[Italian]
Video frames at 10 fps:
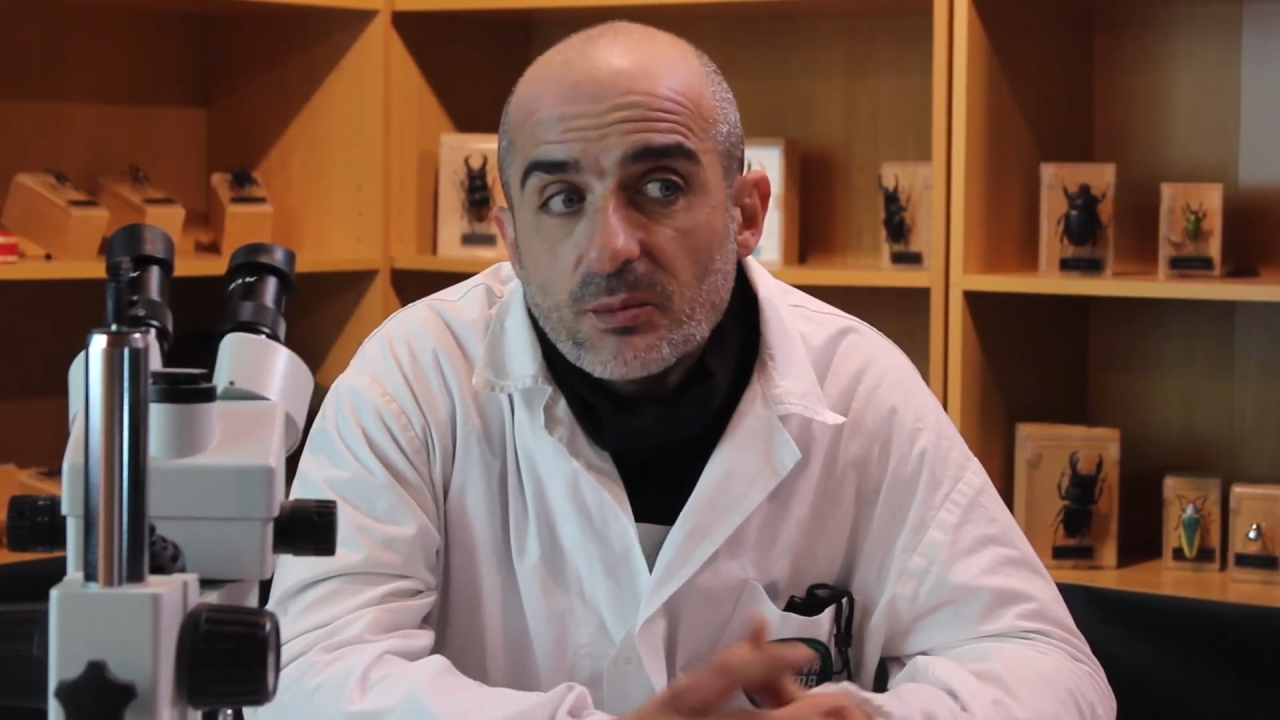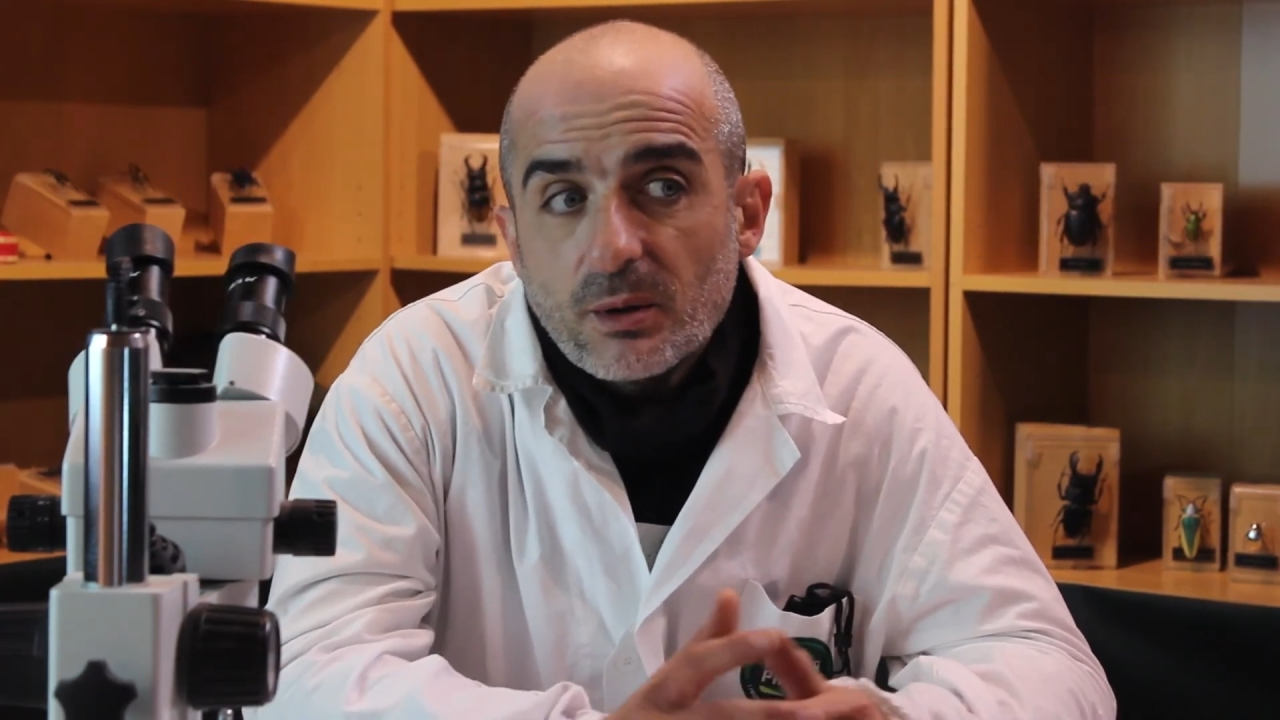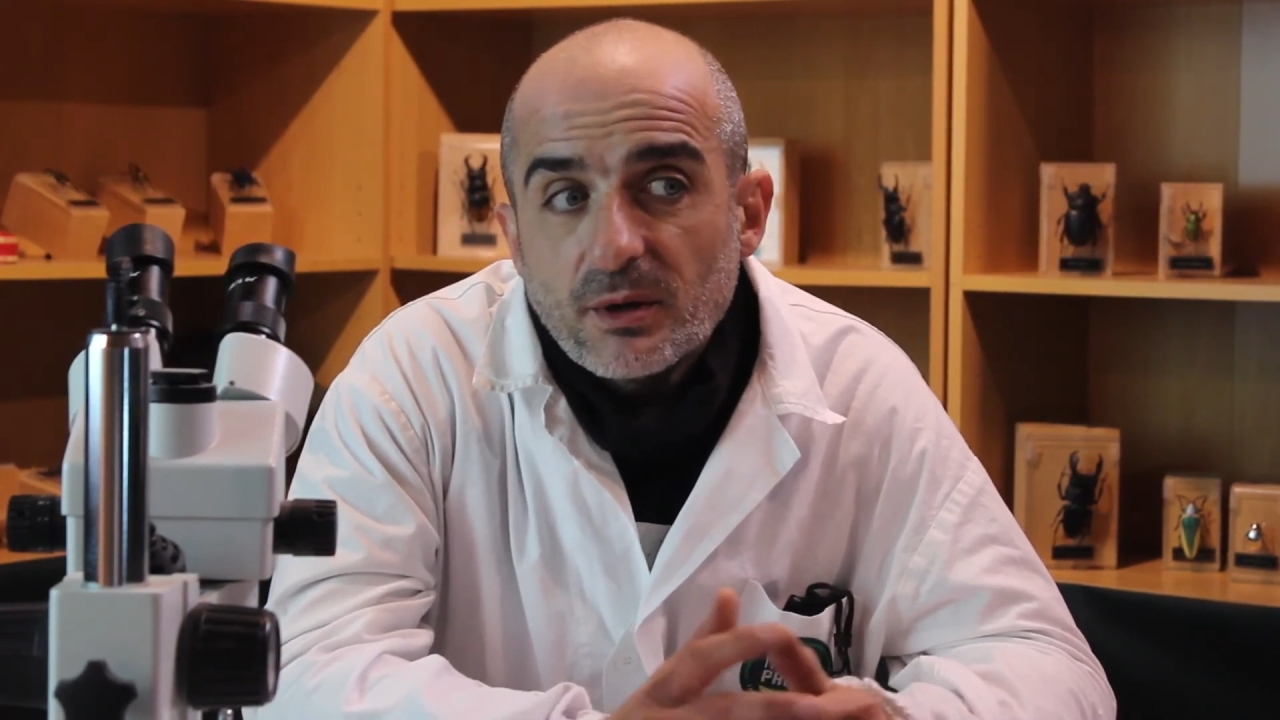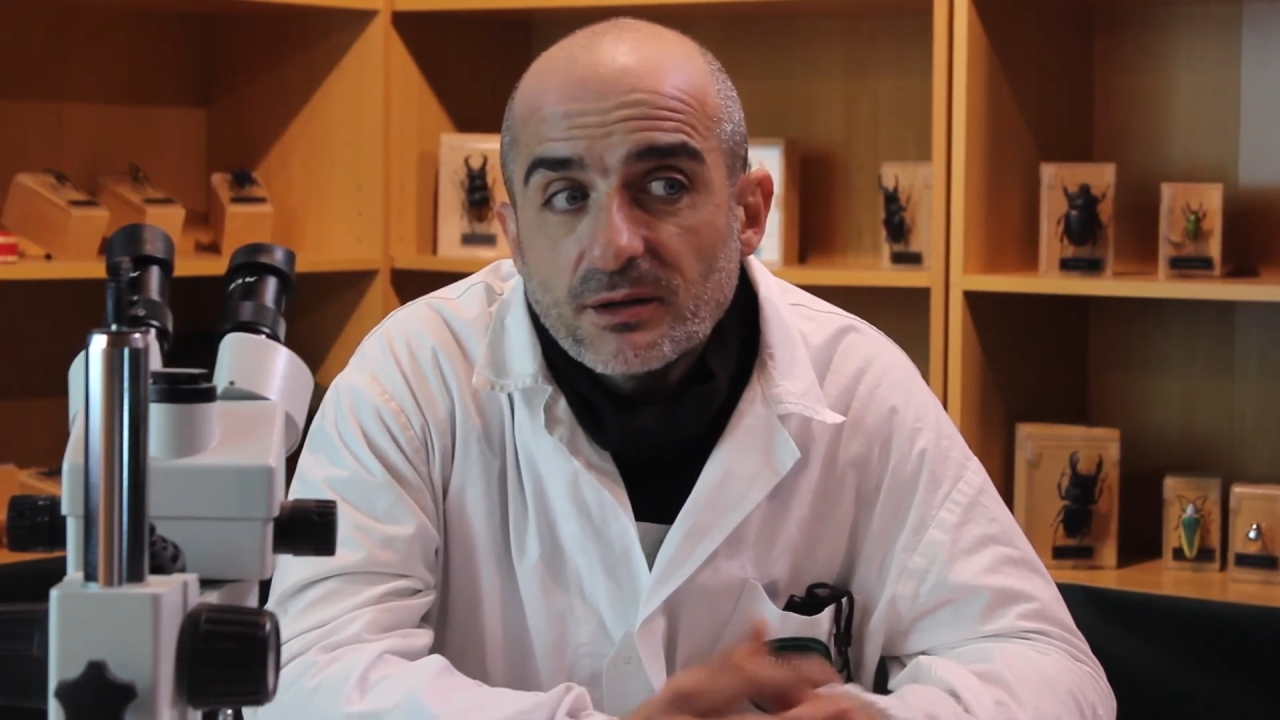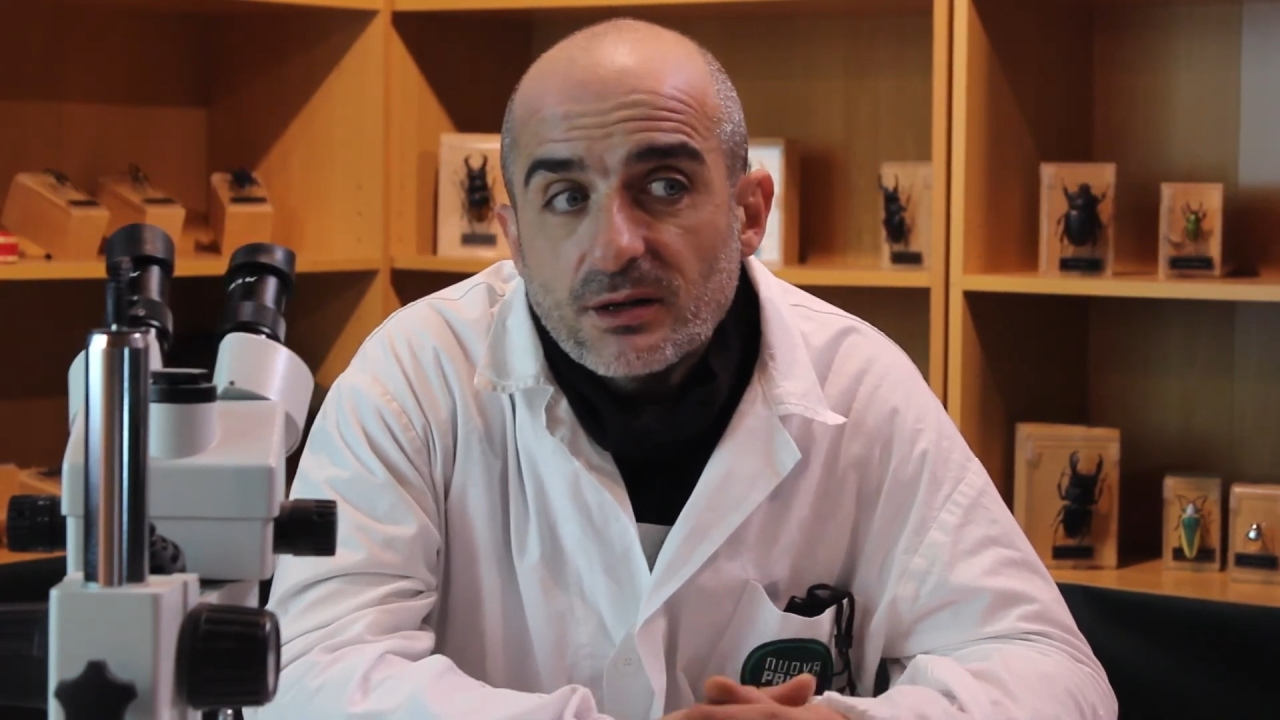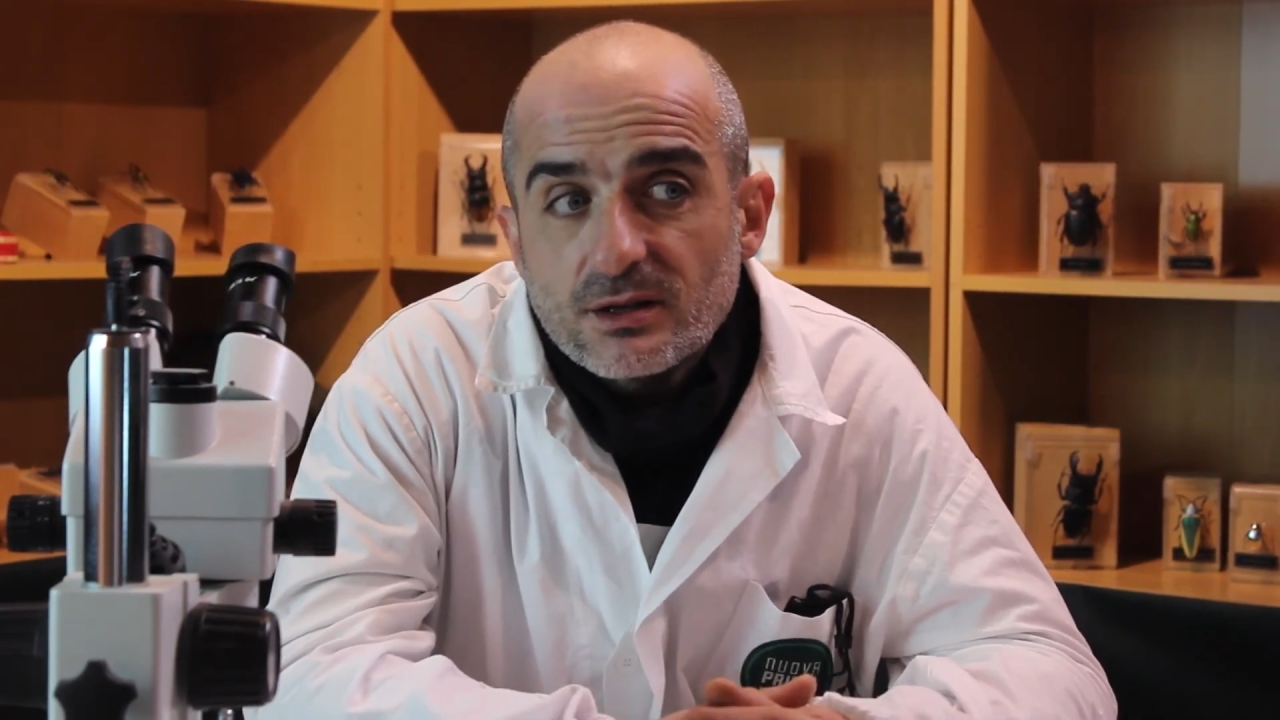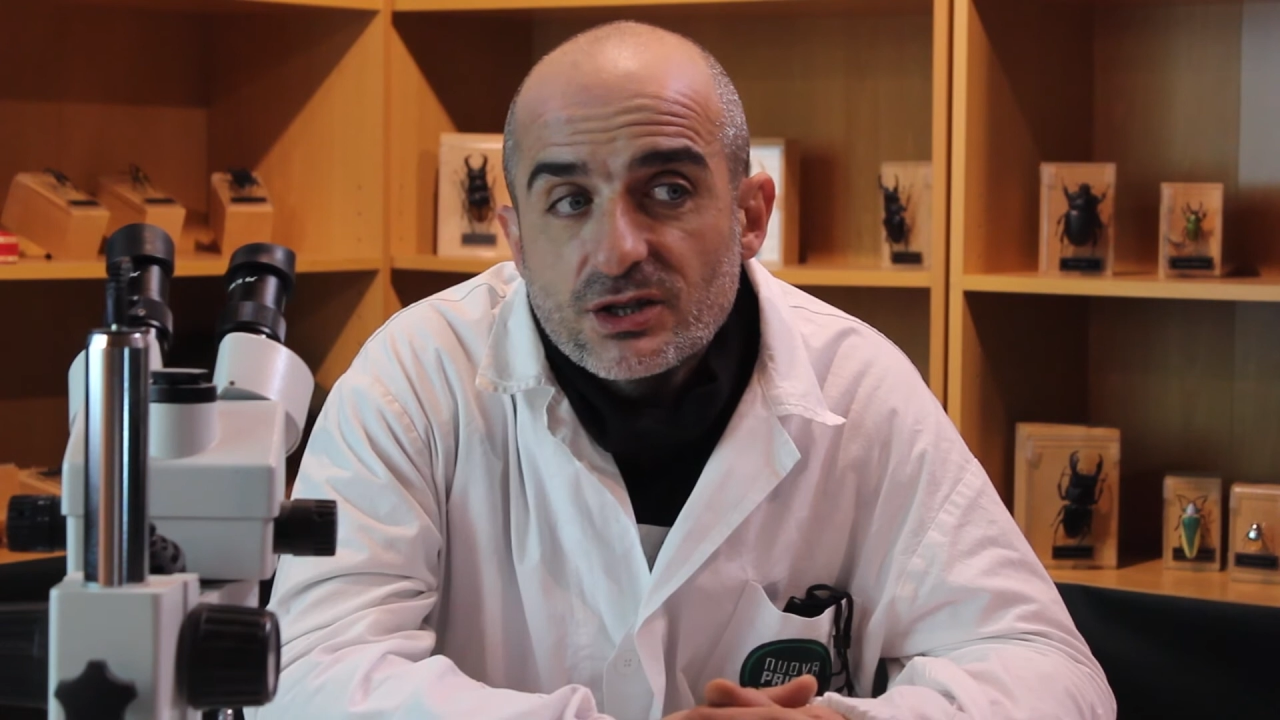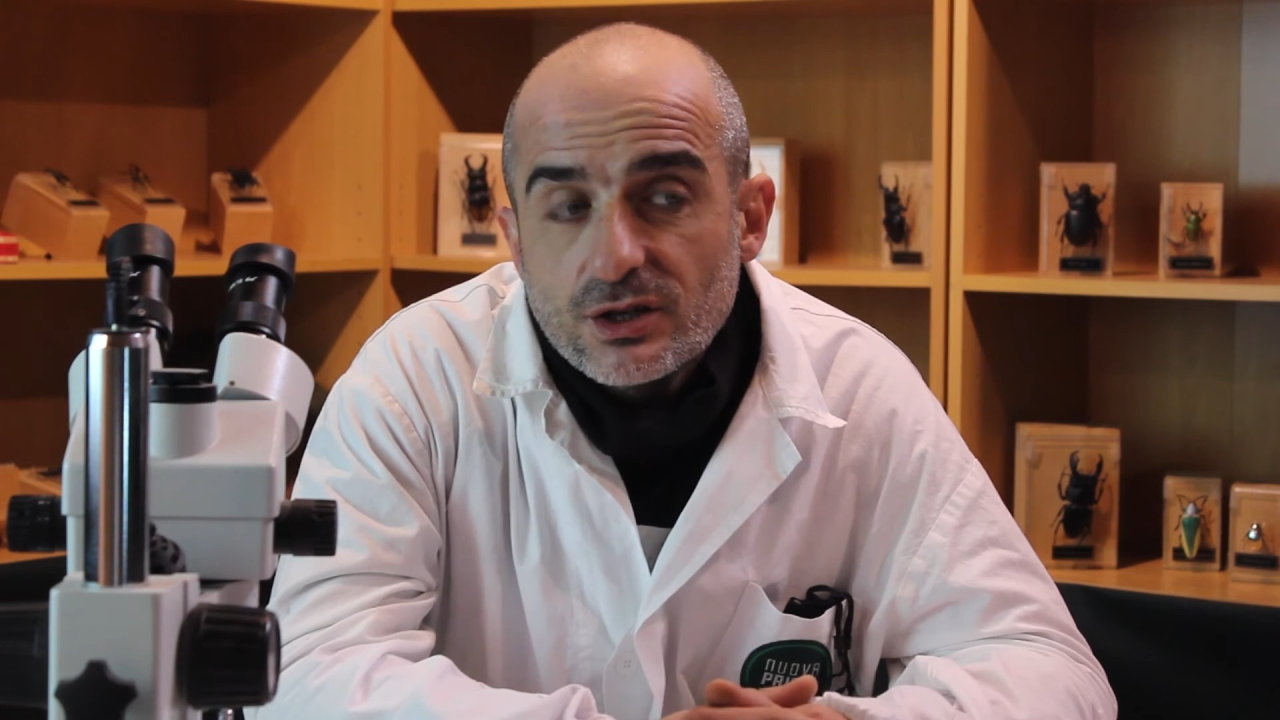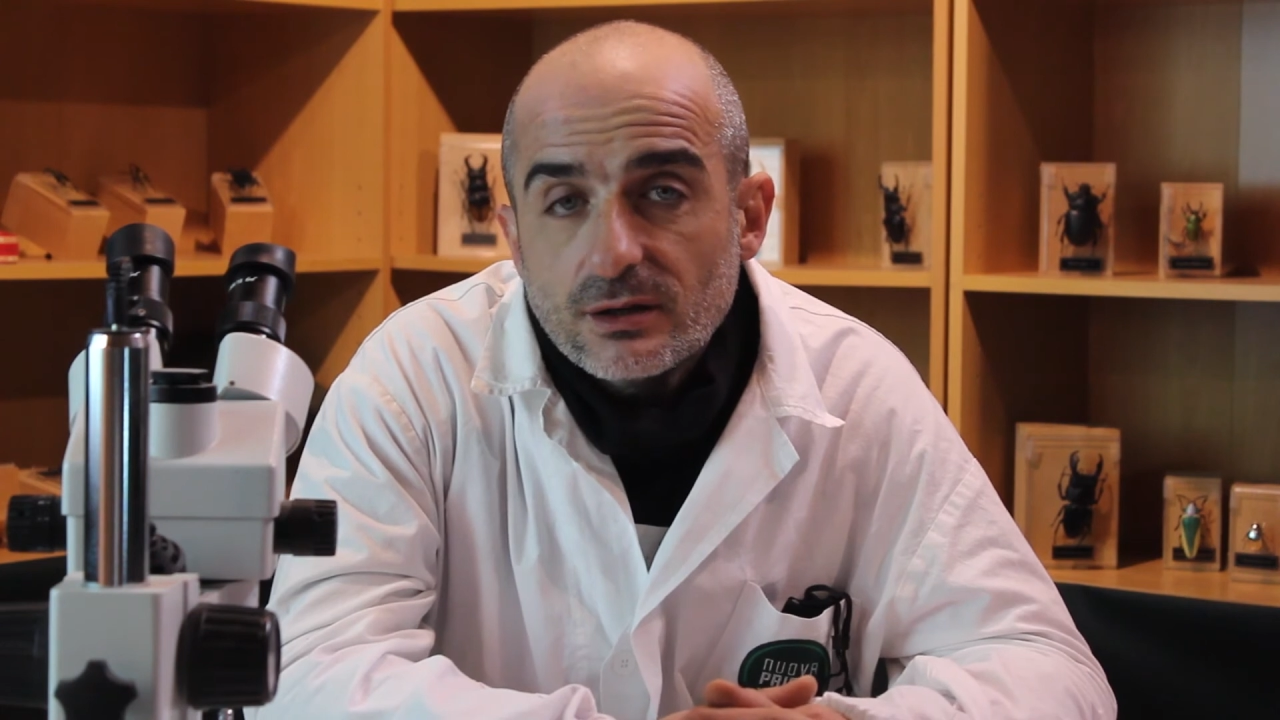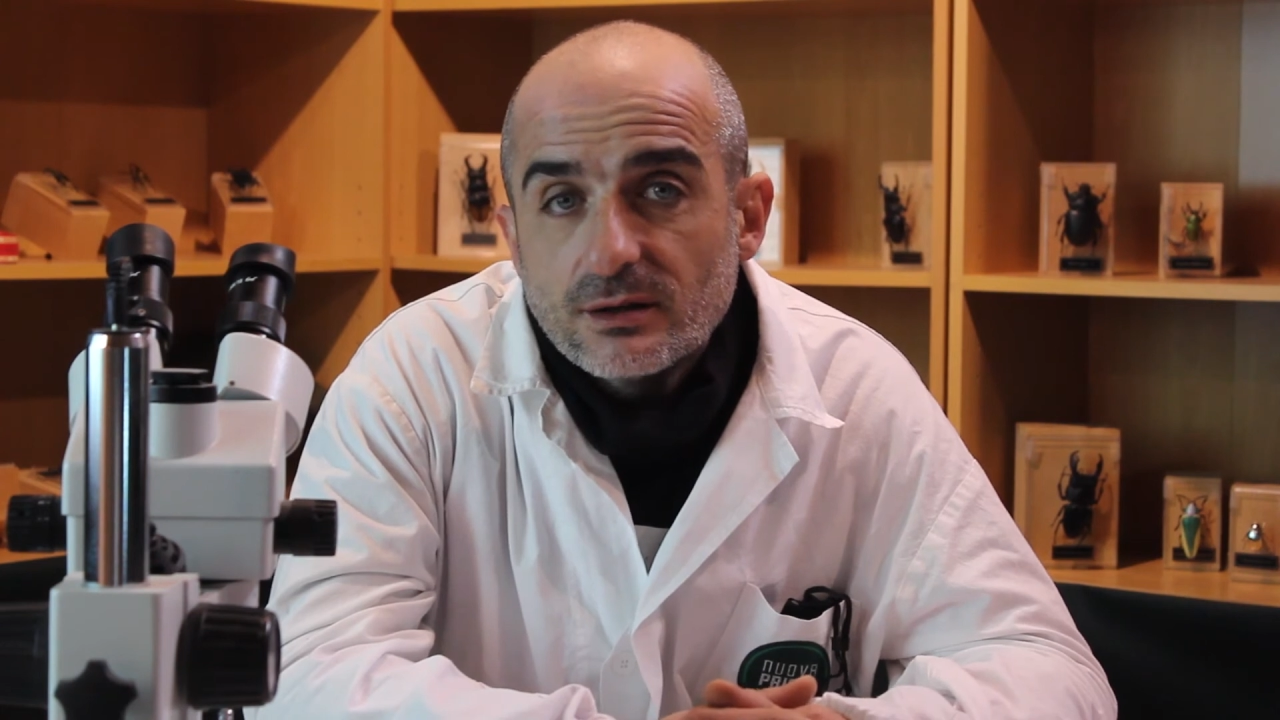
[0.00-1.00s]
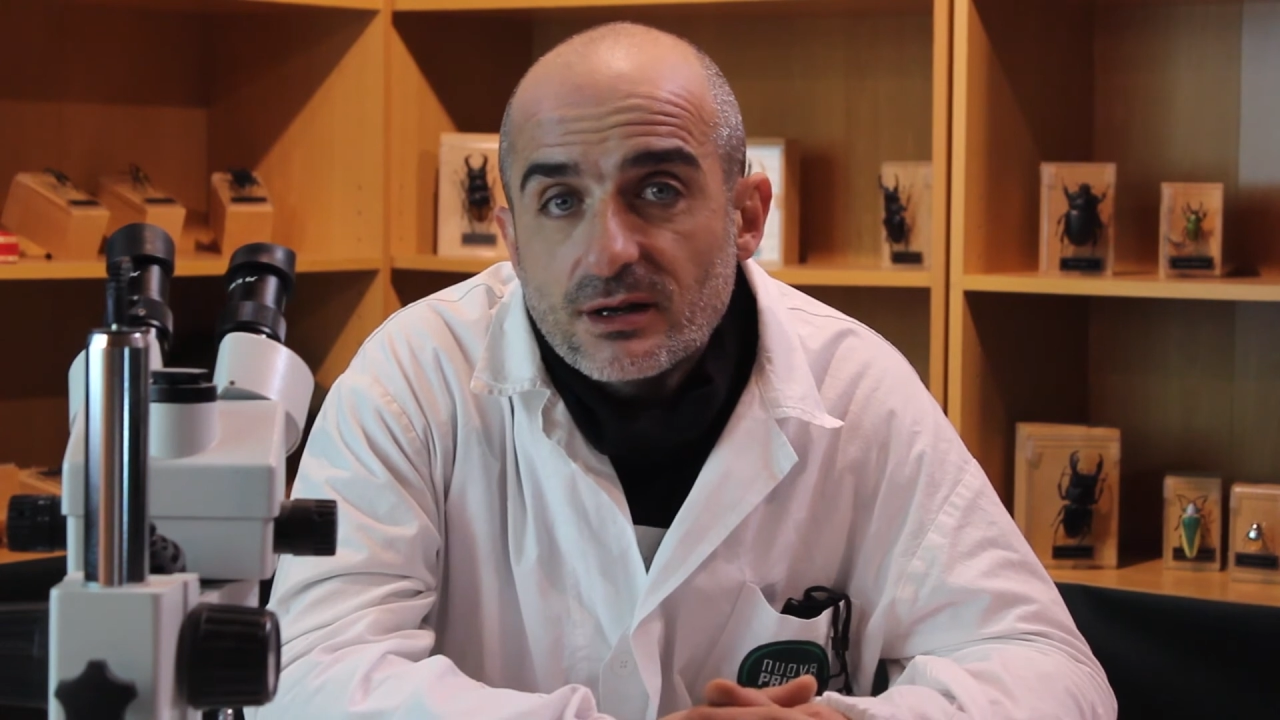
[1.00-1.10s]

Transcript: papatacci